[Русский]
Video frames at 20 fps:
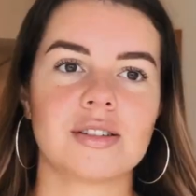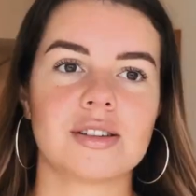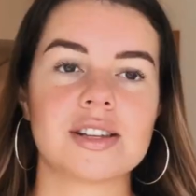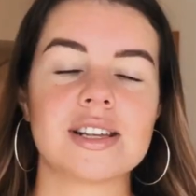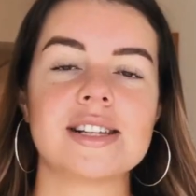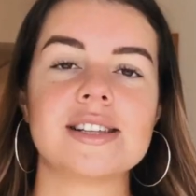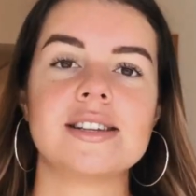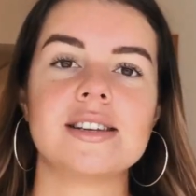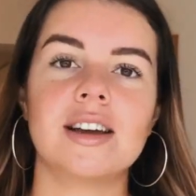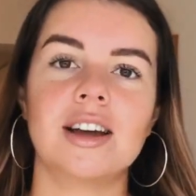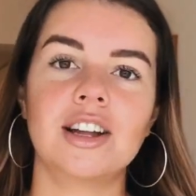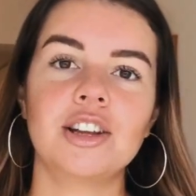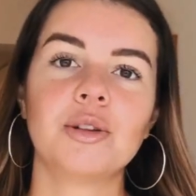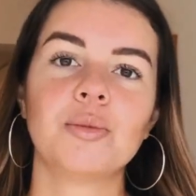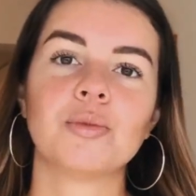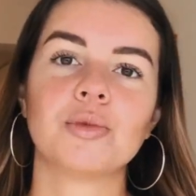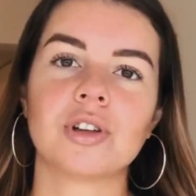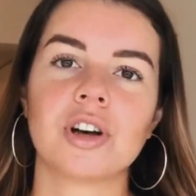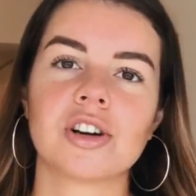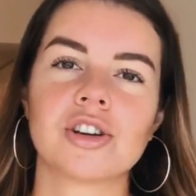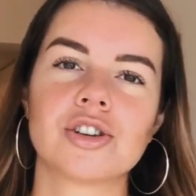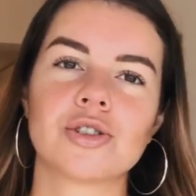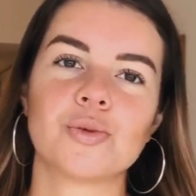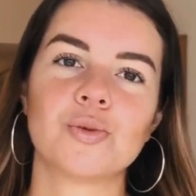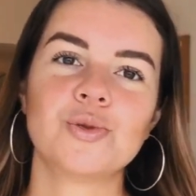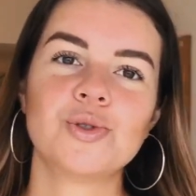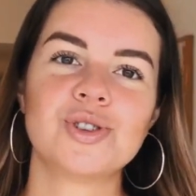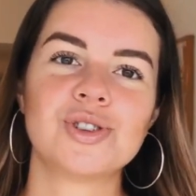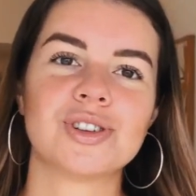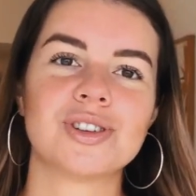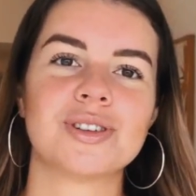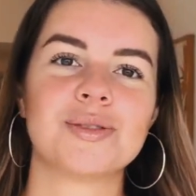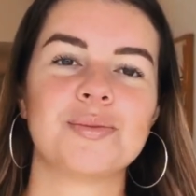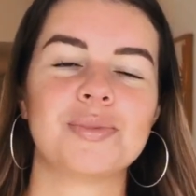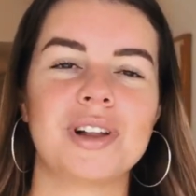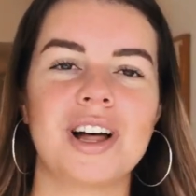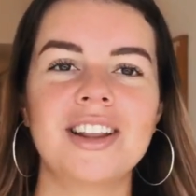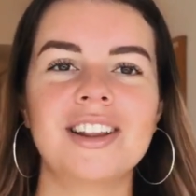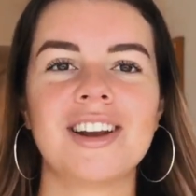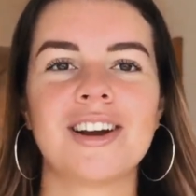Кстати, этому также учат
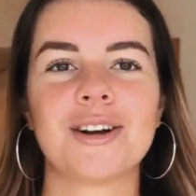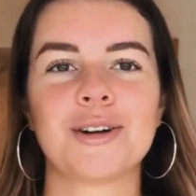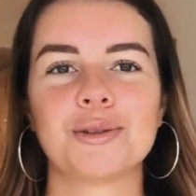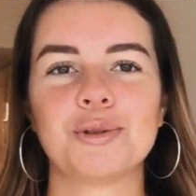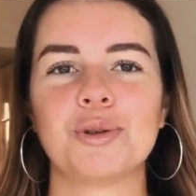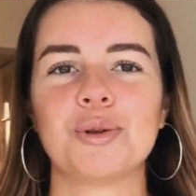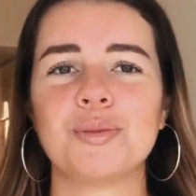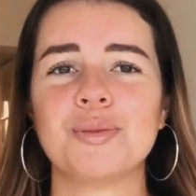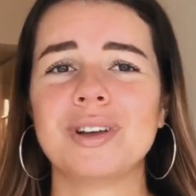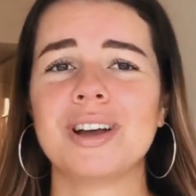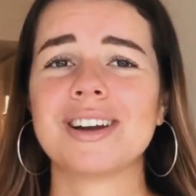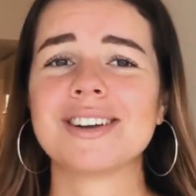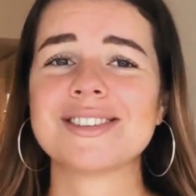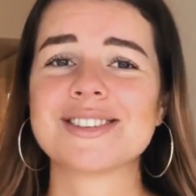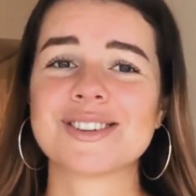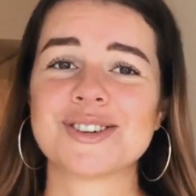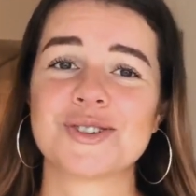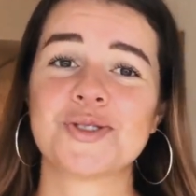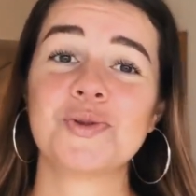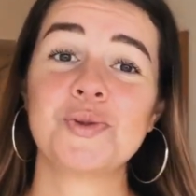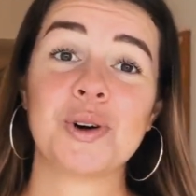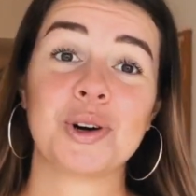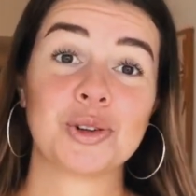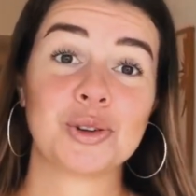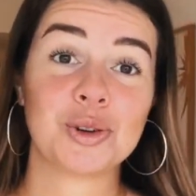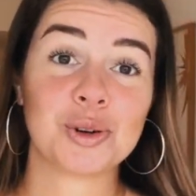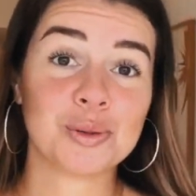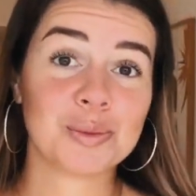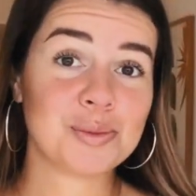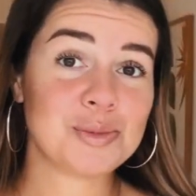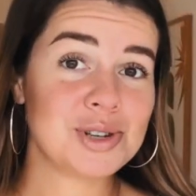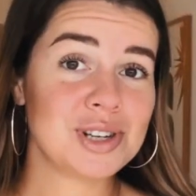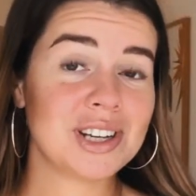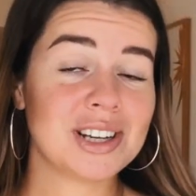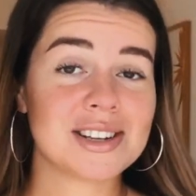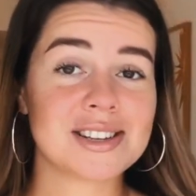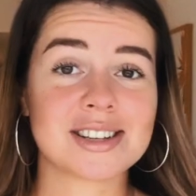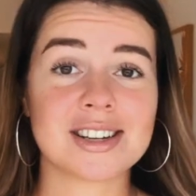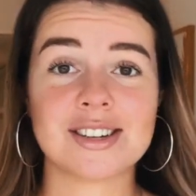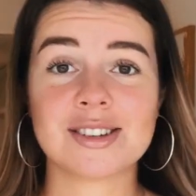планеры, о котором я расскажу, о котором вообще
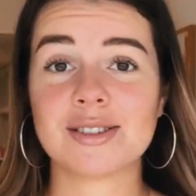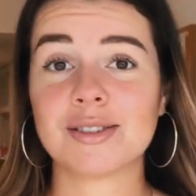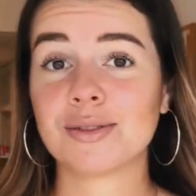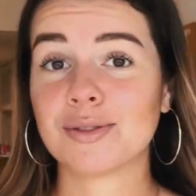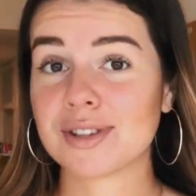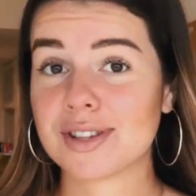я рассказывала в